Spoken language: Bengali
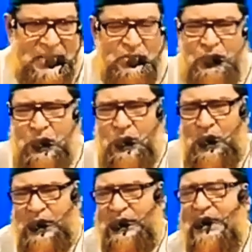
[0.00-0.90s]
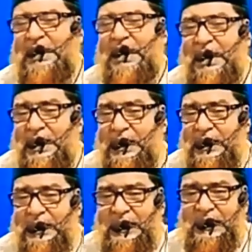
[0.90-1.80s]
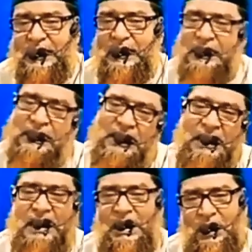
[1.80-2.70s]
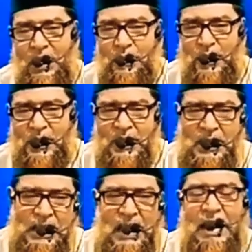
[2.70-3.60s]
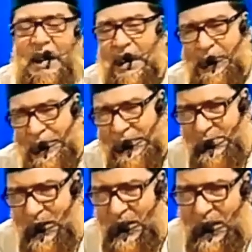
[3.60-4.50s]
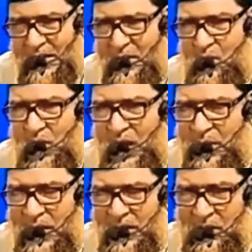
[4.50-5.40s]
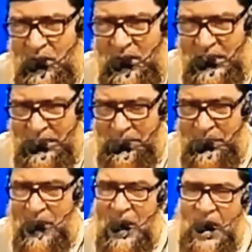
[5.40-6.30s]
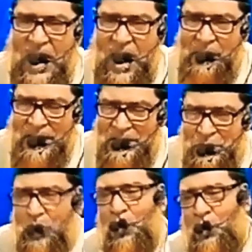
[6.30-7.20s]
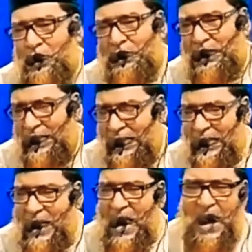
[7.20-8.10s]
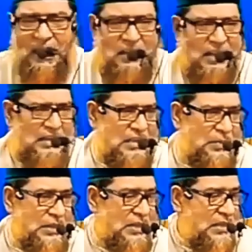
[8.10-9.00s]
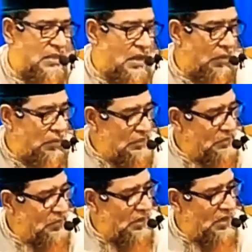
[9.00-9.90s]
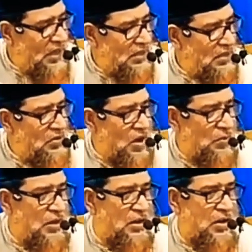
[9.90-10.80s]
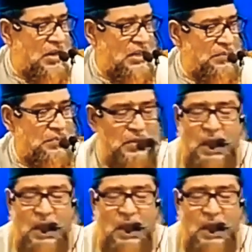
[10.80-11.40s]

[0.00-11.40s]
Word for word: নিয়ন্ত্রণ করেন তিনি কে তিনি রব এখানে বিসমিল্লাহ রহমান রাহিম আমি শুরু করছি আল্লাহর নামে বিসমিল্লাহ রহমান রাহিম